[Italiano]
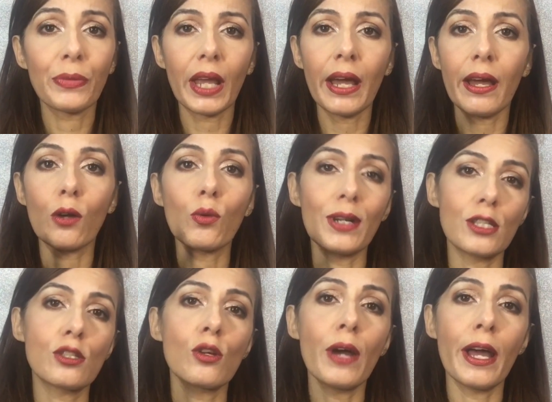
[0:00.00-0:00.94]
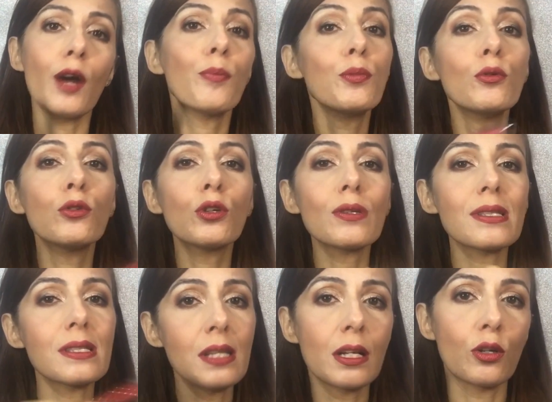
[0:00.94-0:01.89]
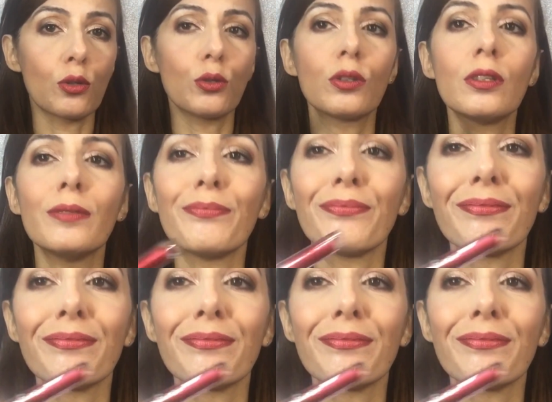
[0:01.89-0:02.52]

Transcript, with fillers: E eh, questo è appunto Silk Road.